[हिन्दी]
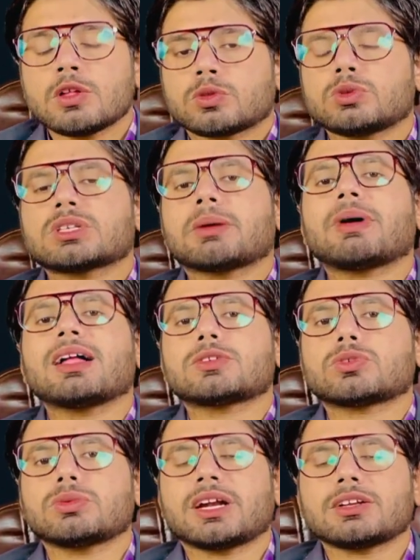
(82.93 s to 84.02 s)
तो उसके बाद
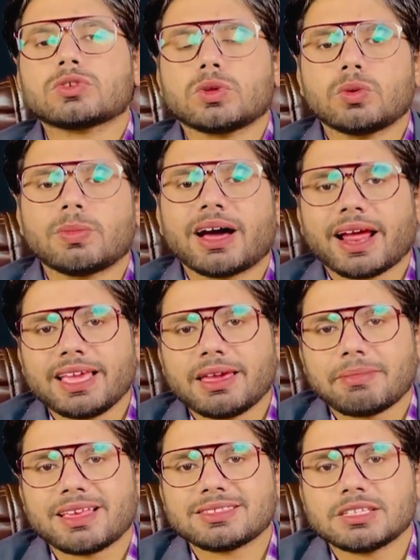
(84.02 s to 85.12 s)
स्टूडेंट्स को दोबारा ये
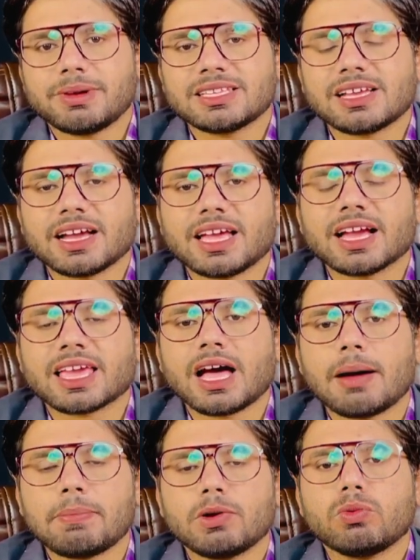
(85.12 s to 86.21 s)
मैसेज भेजा गया कि
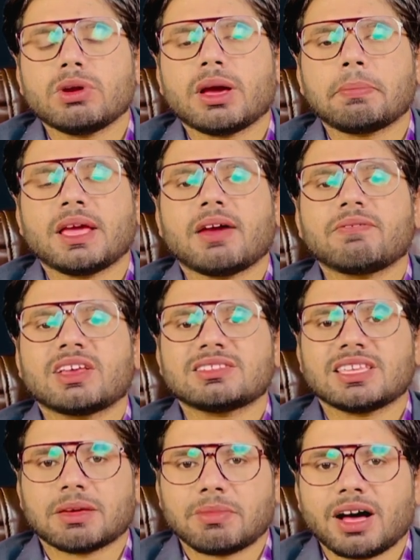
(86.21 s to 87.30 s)
आप लोगों ने अपने एफ
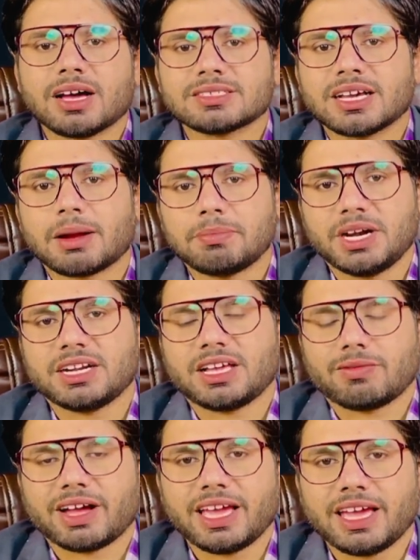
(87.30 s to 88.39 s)
के मार्क्स अगर अपडेट
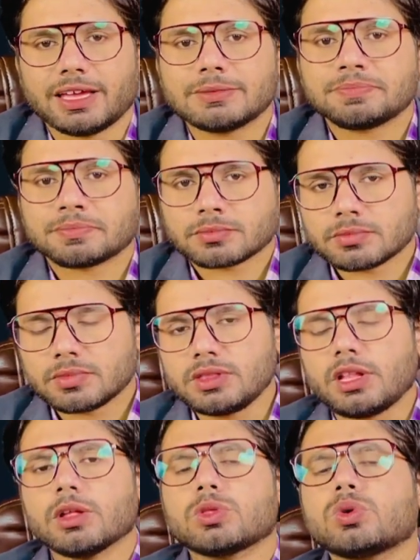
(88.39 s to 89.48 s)
करवाए हैं
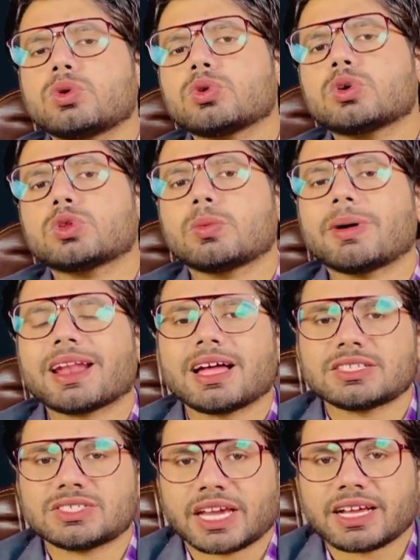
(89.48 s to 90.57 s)
तो उनको दोबारा
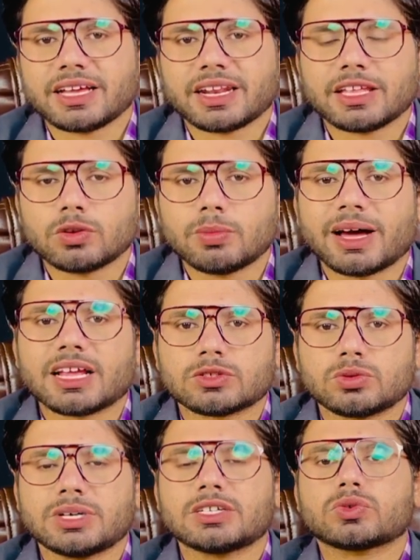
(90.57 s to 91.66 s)
चेक करें दोबारा
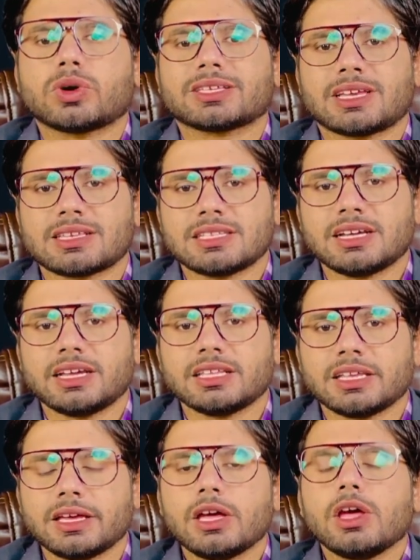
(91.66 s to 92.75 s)
स्टूडेंट्स को एक्सेस दी गई थी